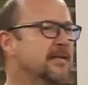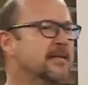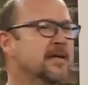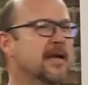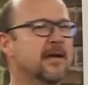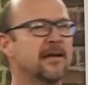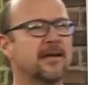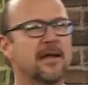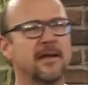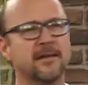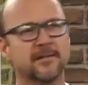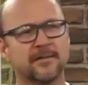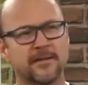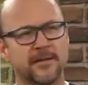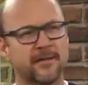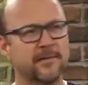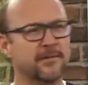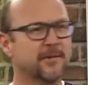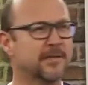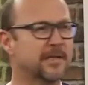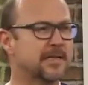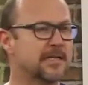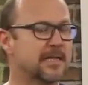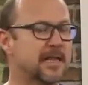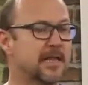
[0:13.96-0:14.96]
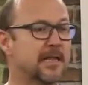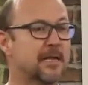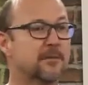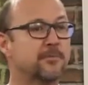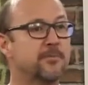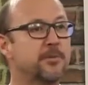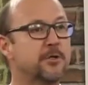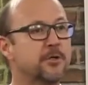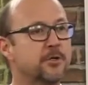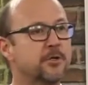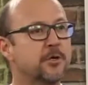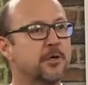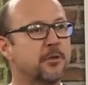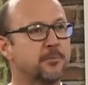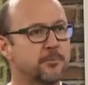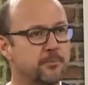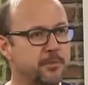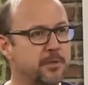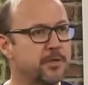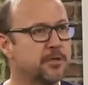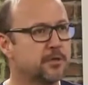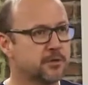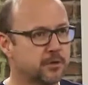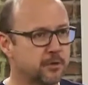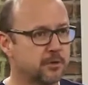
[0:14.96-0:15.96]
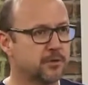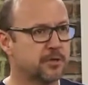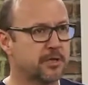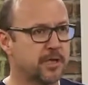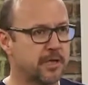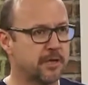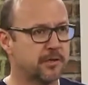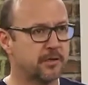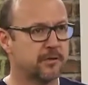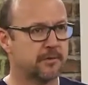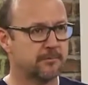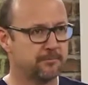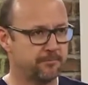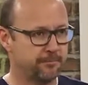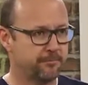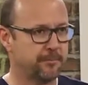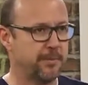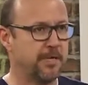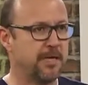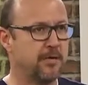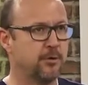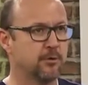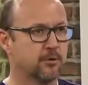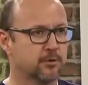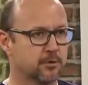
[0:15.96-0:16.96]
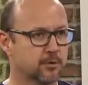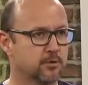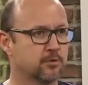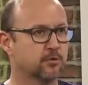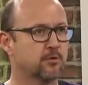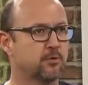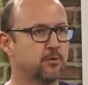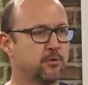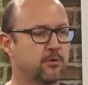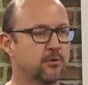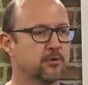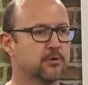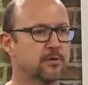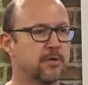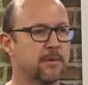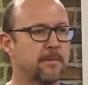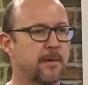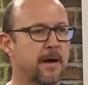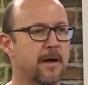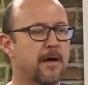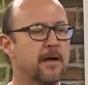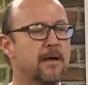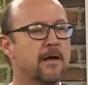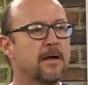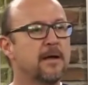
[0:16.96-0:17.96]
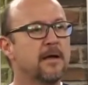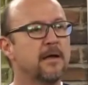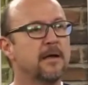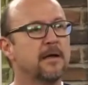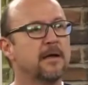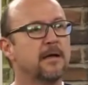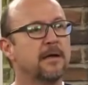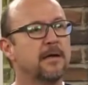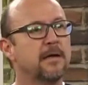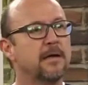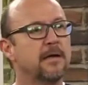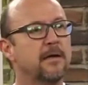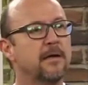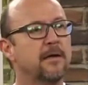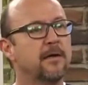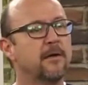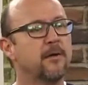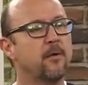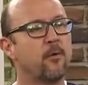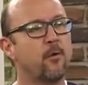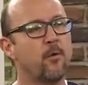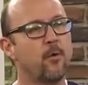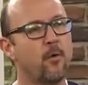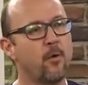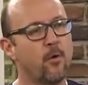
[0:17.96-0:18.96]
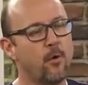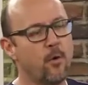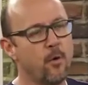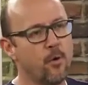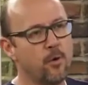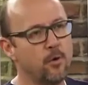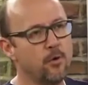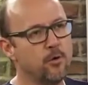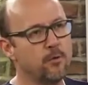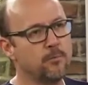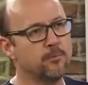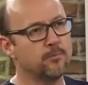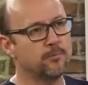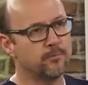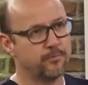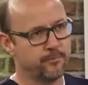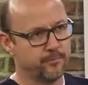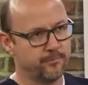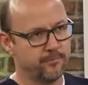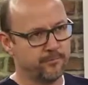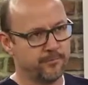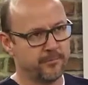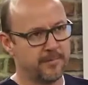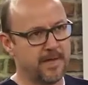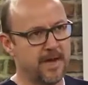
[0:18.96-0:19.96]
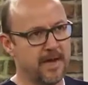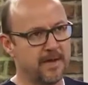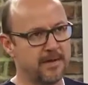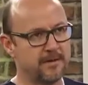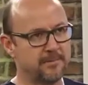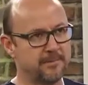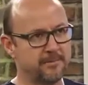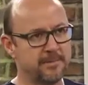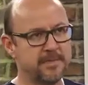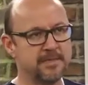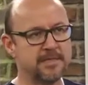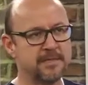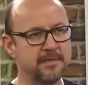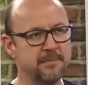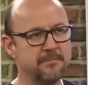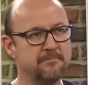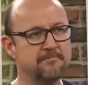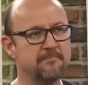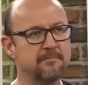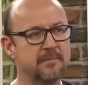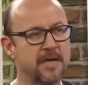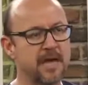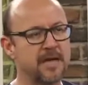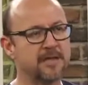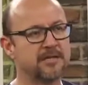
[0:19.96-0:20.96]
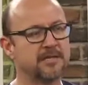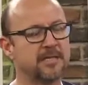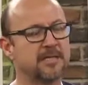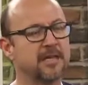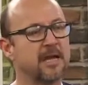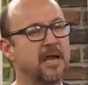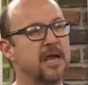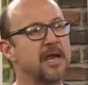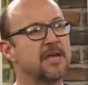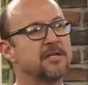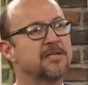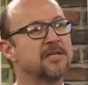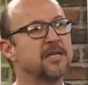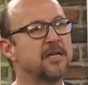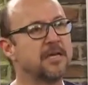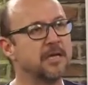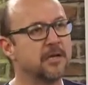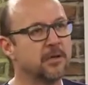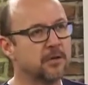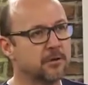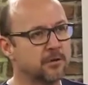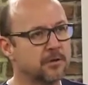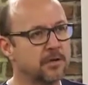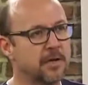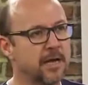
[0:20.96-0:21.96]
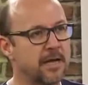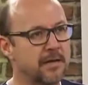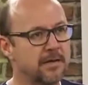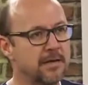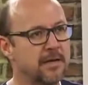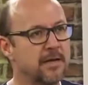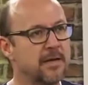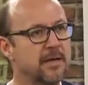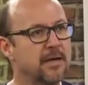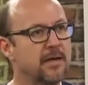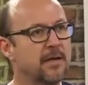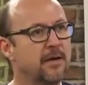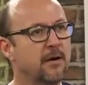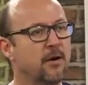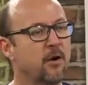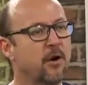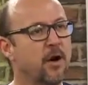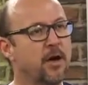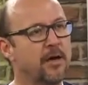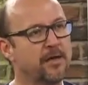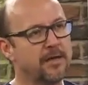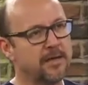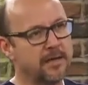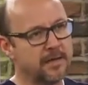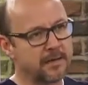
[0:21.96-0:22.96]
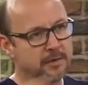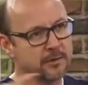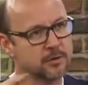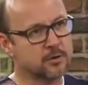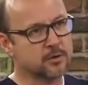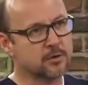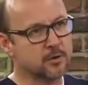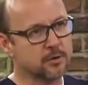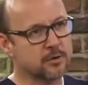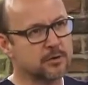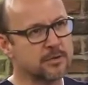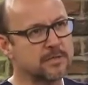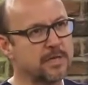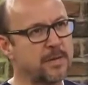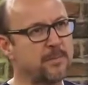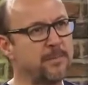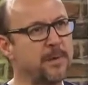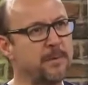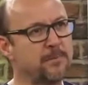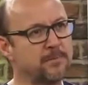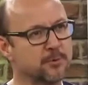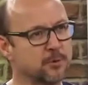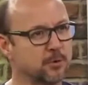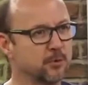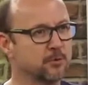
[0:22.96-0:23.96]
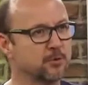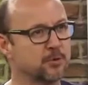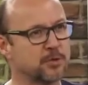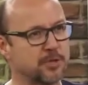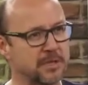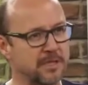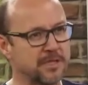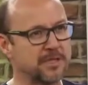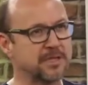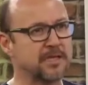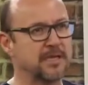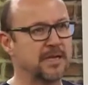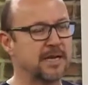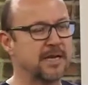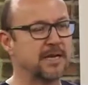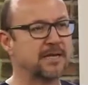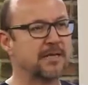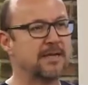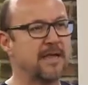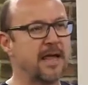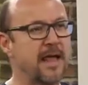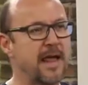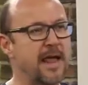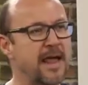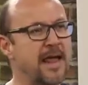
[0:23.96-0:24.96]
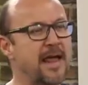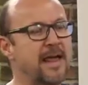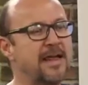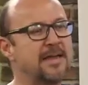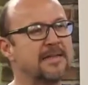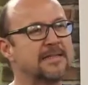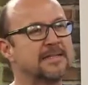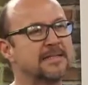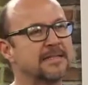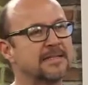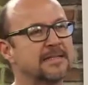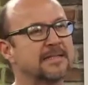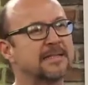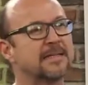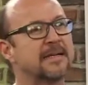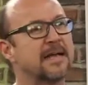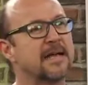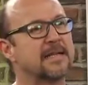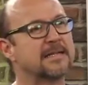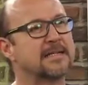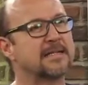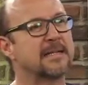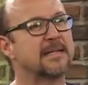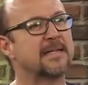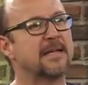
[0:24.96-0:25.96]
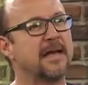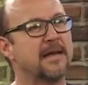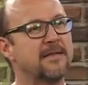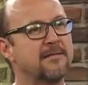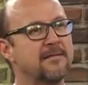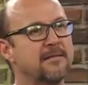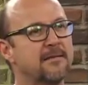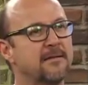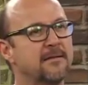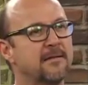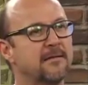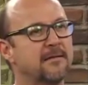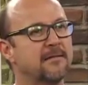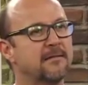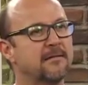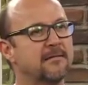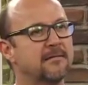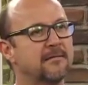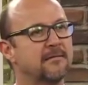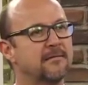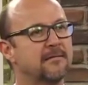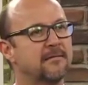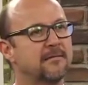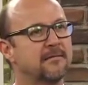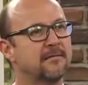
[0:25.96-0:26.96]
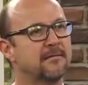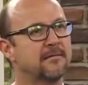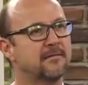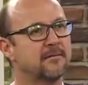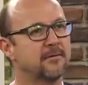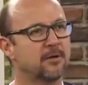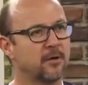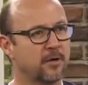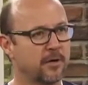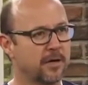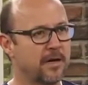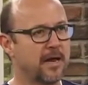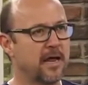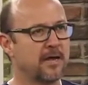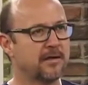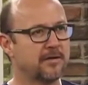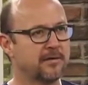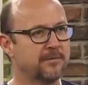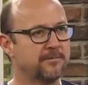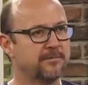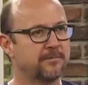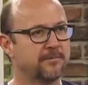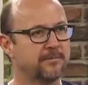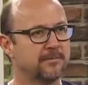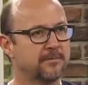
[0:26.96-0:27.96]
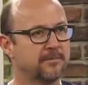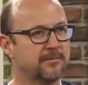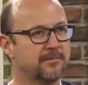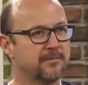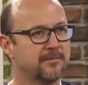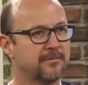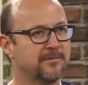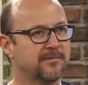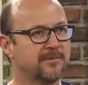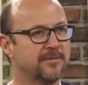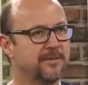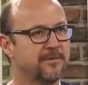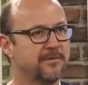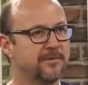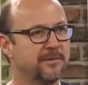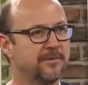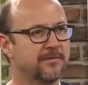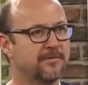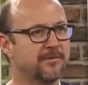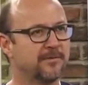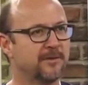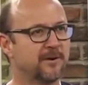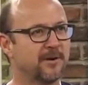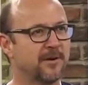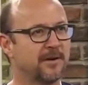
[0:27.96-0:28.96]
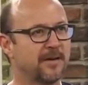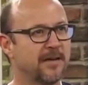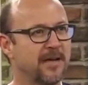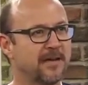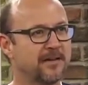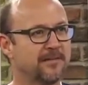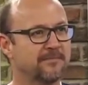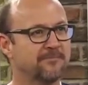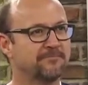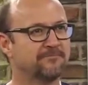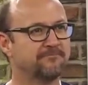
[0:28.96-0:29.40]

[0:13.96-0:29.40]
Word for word: kanserler, trafik kazaları bir, şey, bir sürü şey biliyoruz, duyuyoruz ama evet. e, ölüm yani bizim gerçekten ecele götüren o hani sebep sonuç ilişkilerinde en sık rastlanan evet. koroner tıp Değil mi? Koroner